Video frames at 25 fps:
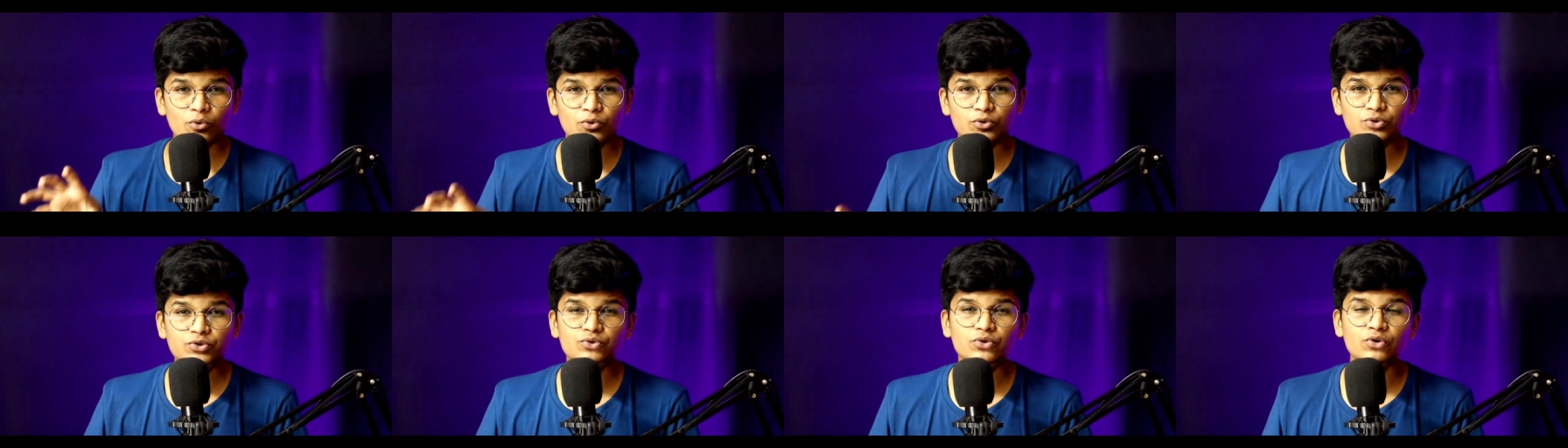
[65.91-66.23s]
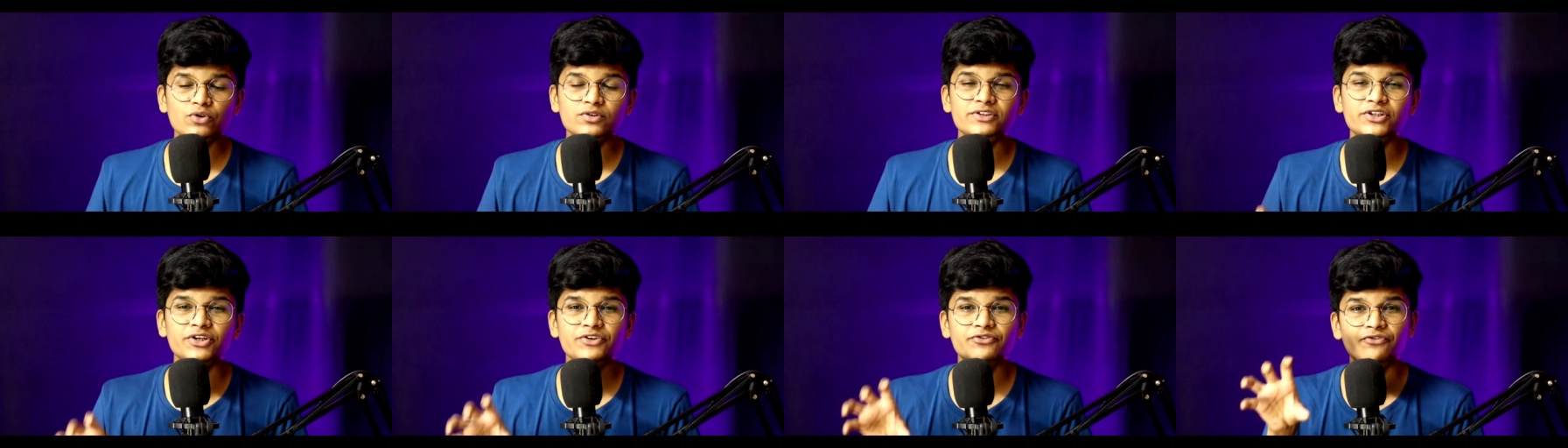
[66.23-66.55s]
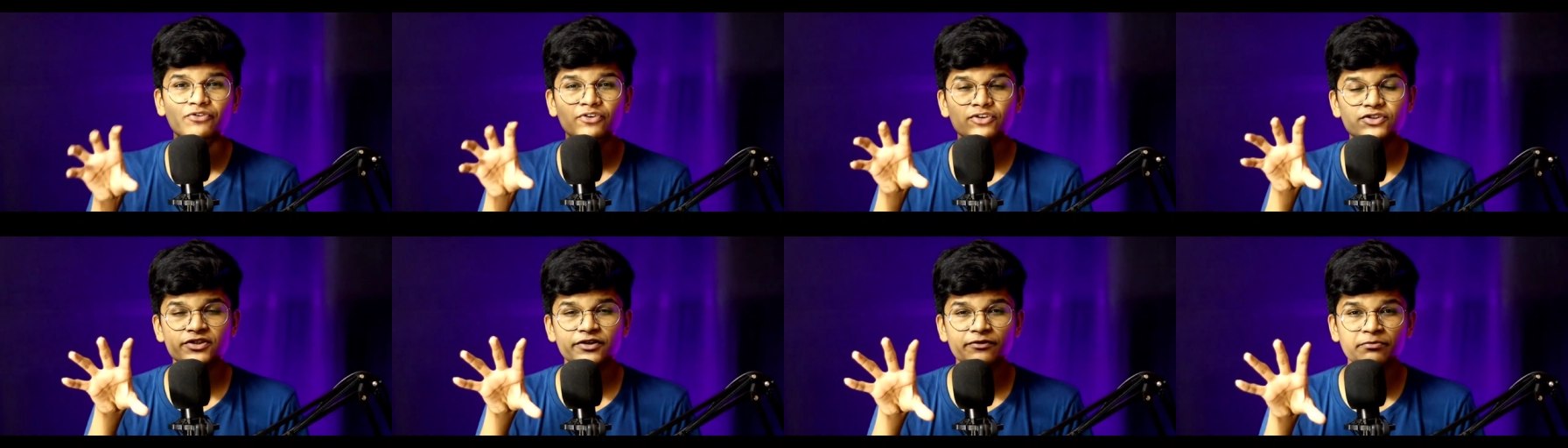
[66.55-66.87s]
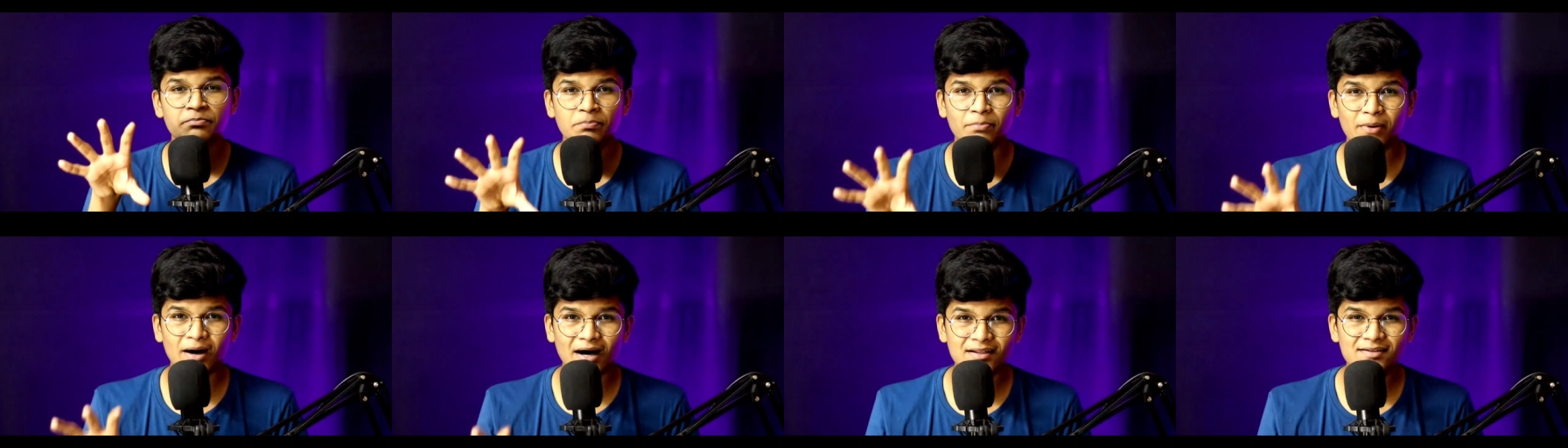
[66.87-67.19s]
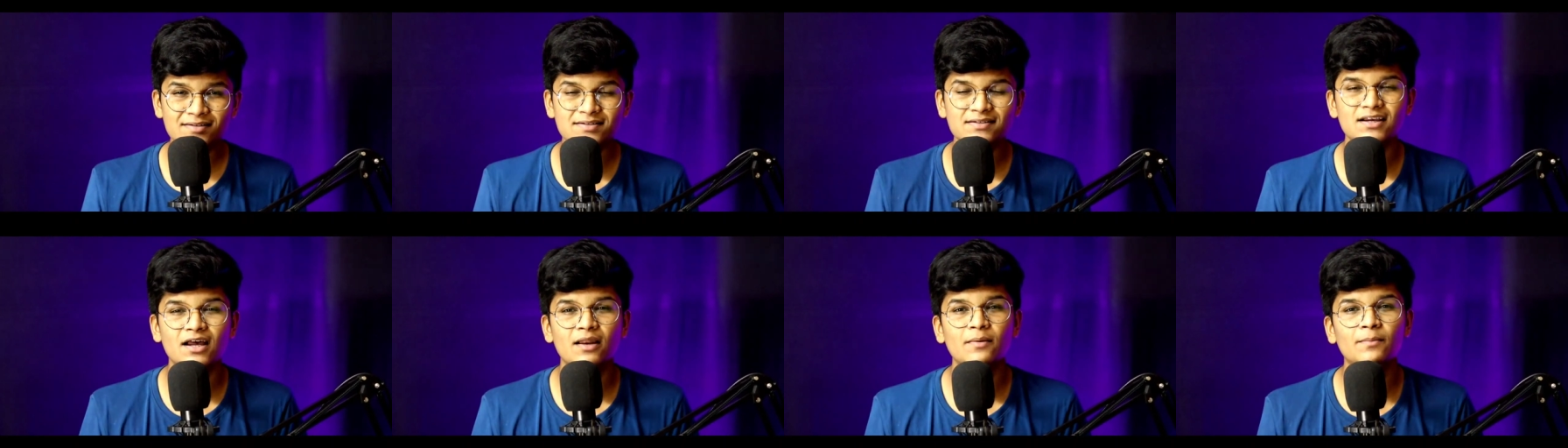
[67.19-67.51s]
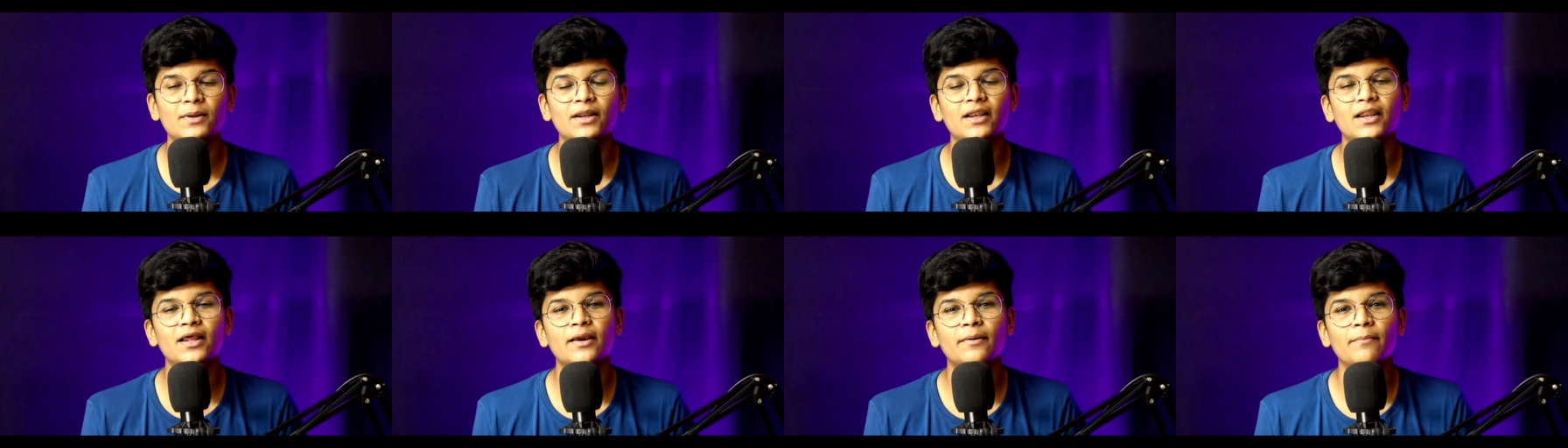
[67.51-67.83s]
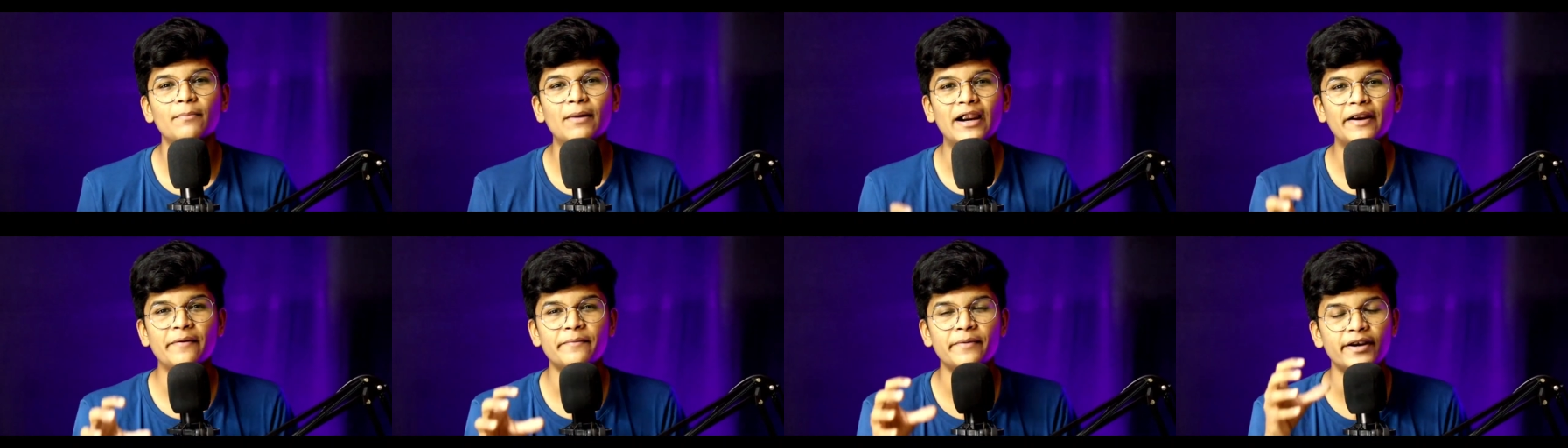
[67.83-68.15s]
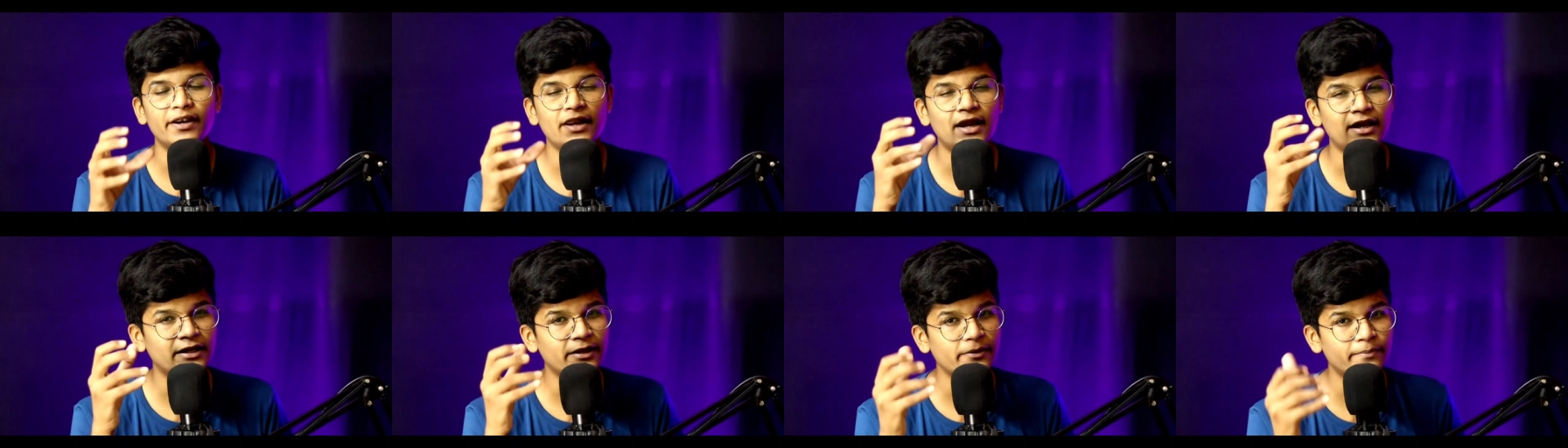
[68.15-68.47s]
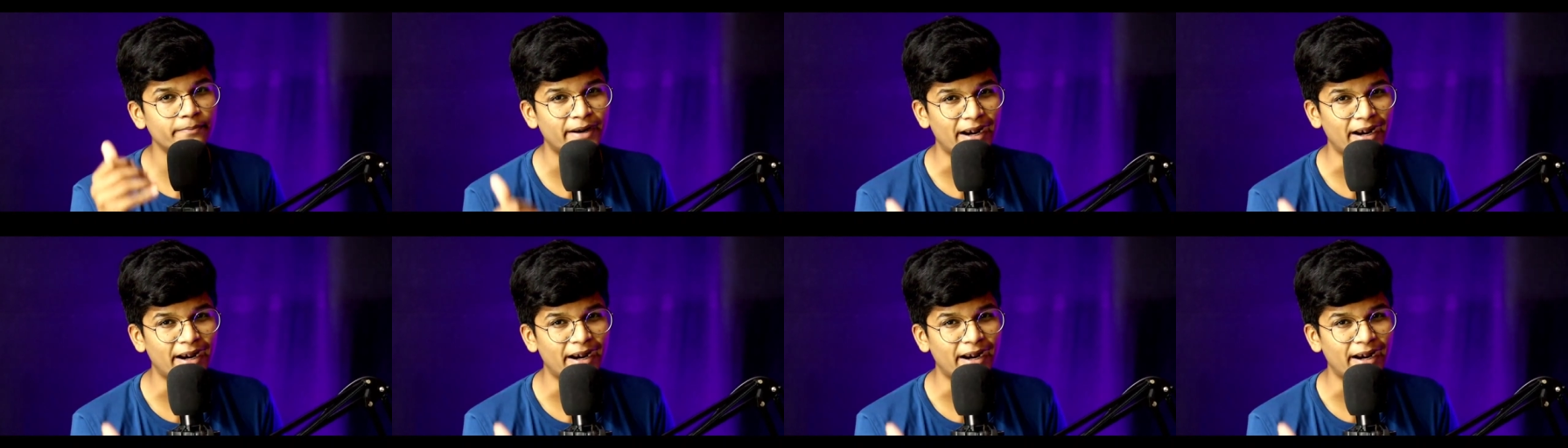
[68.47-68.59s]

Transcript: उसको सिर्फ और सिर्फ पाँच साल मिले हैं बैडमिंटन की